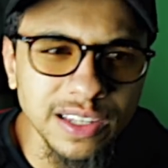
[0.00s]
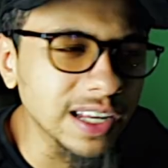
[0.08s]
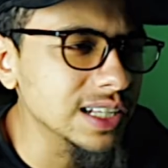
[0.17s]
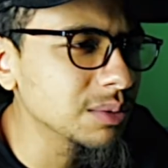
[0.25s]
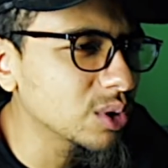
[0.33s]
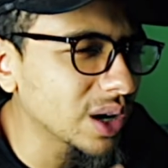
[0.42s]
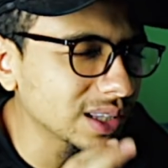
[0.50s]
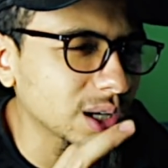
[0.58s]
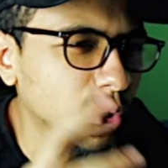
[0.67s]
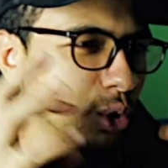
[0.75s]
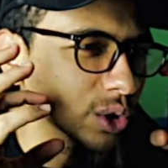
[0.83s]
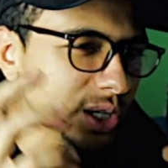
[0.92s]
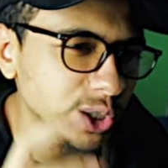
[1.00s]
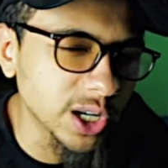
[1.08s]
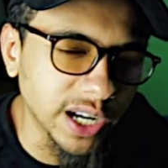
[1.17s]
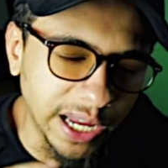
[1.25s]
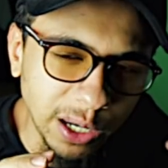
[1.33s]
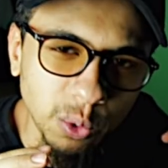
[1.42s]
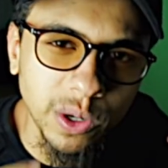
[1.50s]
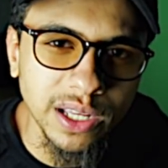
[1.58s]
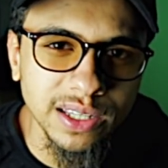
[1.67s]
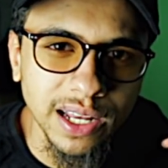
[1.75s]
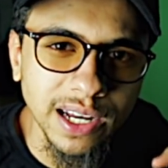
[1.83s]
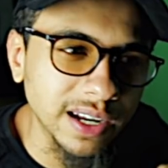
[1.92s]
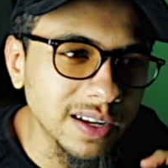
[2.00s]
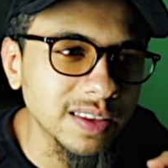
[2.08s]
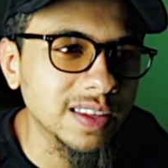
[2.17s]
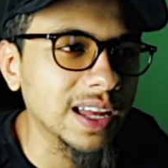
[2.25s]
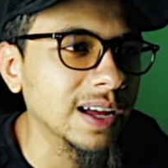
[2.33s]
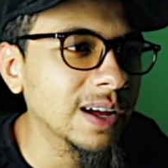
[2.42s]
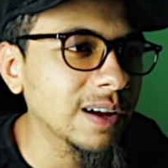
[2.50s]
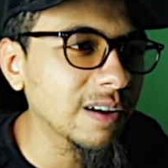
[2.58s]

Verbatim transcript: انت لازم يكون عندك كوردينيشن حلو جدا لان انت